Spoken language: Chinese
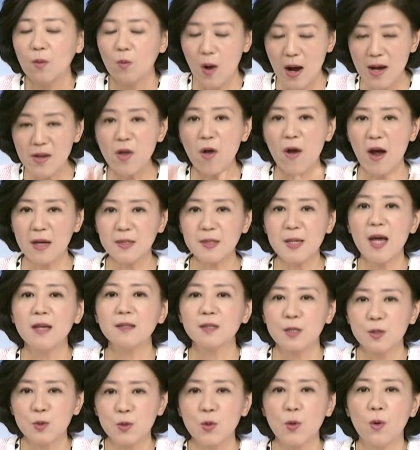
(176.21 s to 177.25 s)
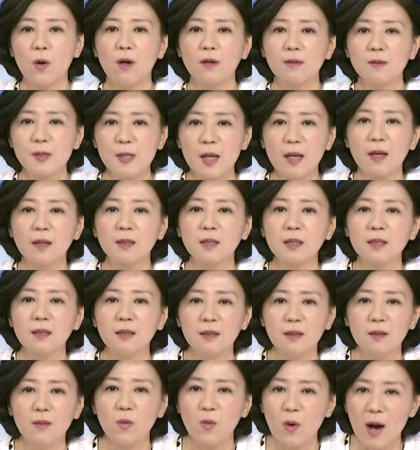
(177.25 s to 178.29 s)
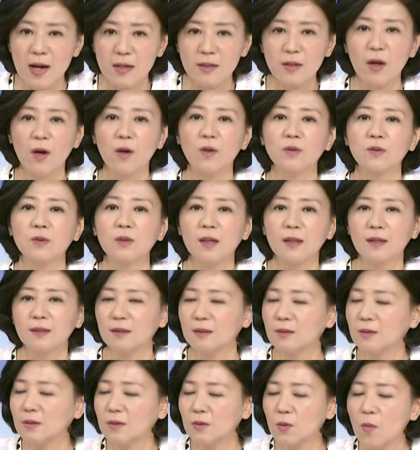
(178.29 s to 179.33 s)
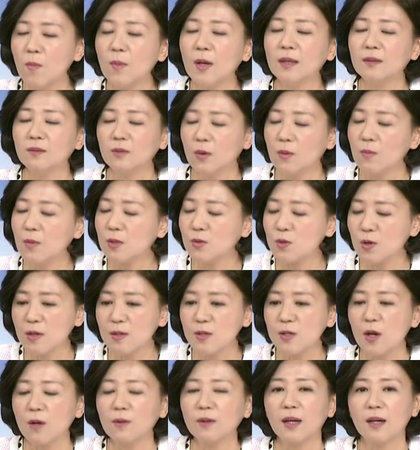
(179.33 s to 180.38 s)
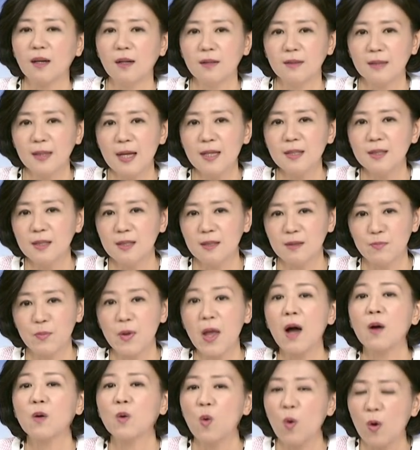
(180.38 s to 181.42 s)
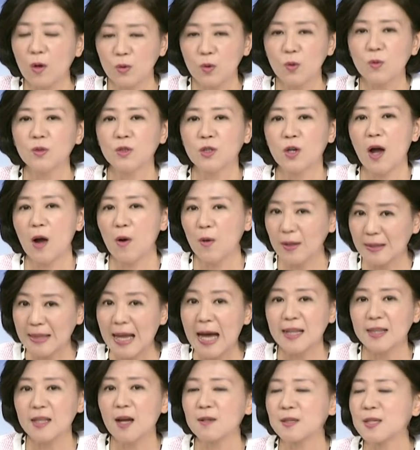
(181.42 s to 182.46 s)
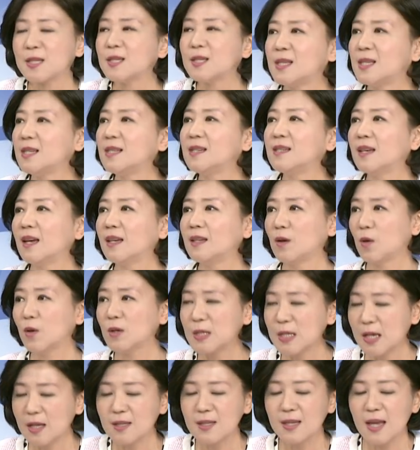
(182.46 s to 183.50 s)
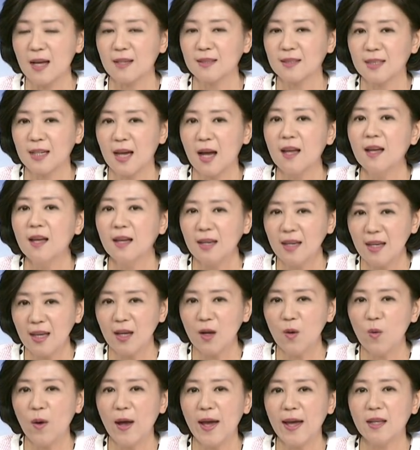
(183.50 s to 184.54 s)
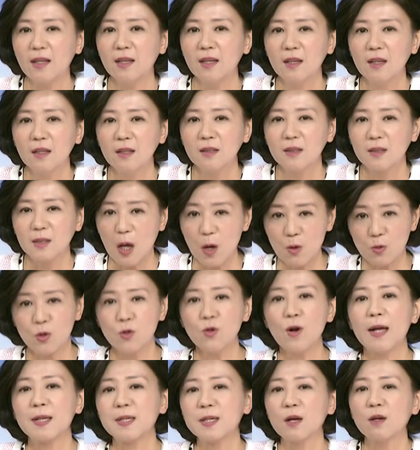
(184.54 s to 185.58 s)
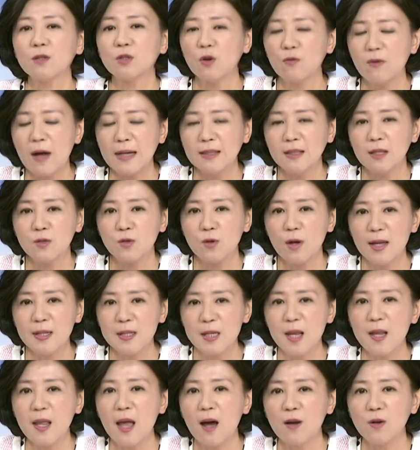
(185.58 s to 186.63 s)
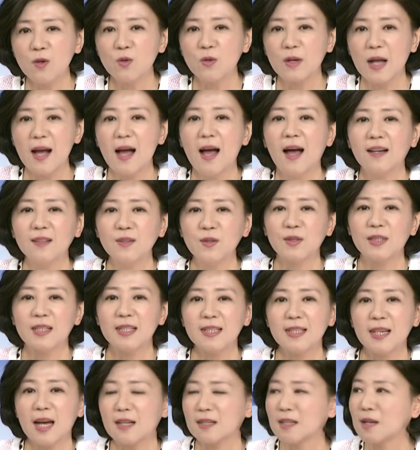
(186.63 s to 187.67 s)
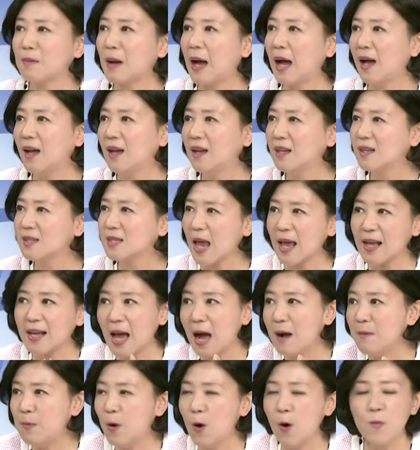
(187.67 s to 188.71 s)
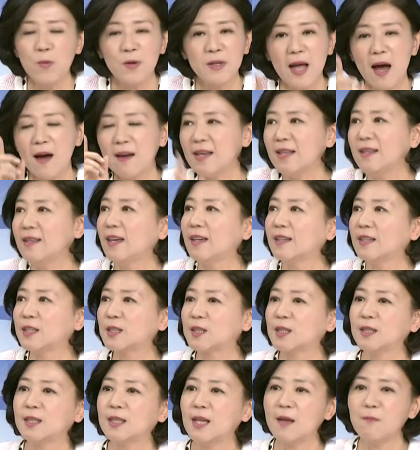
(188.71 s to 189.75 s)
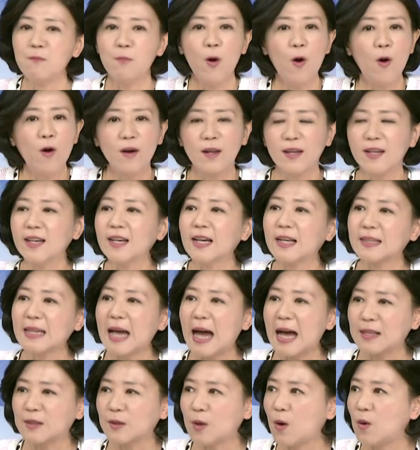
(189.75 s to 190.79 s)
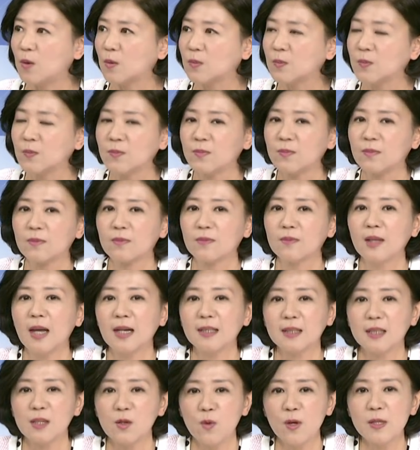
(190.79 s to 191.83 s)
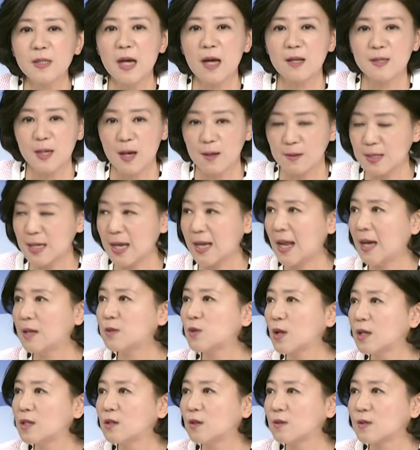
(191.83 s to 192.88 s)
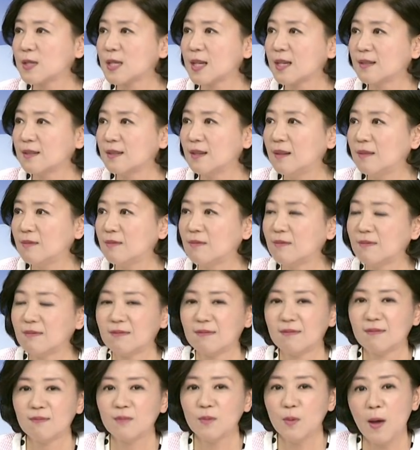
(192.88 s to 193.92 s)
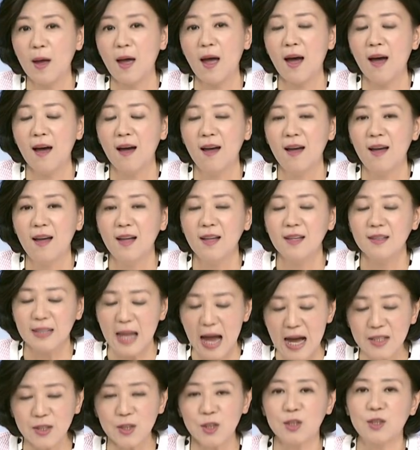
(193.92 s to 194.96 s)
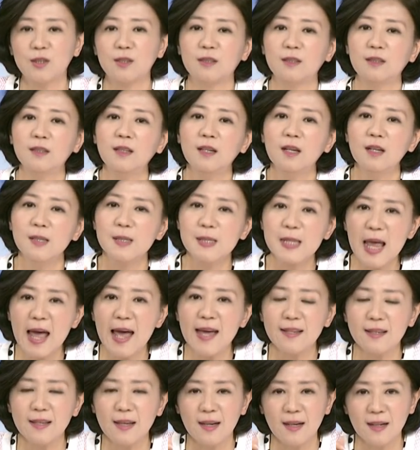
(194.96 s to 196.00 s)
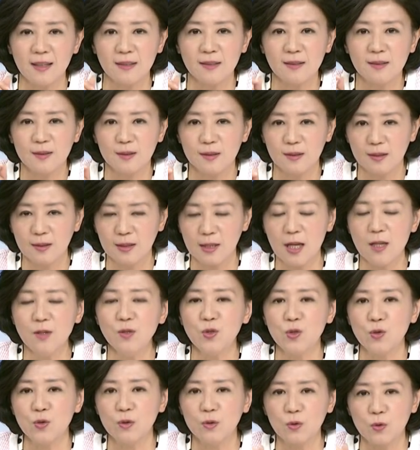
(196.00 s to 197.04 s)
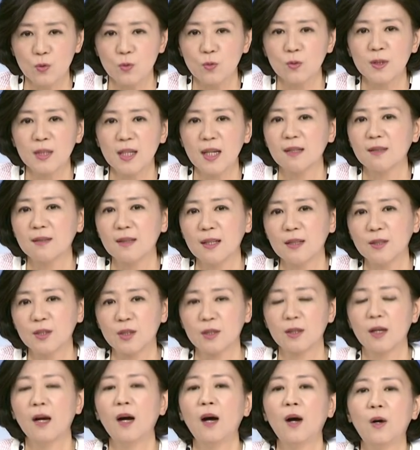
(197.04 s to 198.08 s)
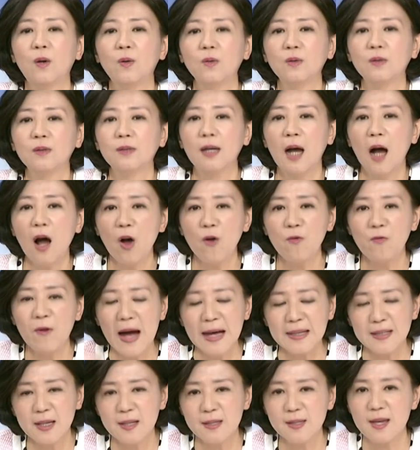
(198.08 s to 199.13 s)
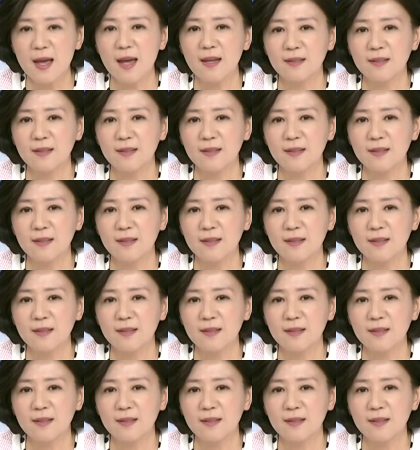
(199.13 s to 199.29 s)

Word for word: 网友要这样子做，这个是网友，呃，我们我们尊重了哈，但是不要过度，就要会打到己人。我只能这样讲，因为找出来之后就发现说，哎，这条路刚刚玉琴讲的嘛，才刚铺不到一年的时间，破了一个大洞。嗯，那请问要找谁来追究责任？是，对啊，当时在呃。陈局主政的时候，然后发生这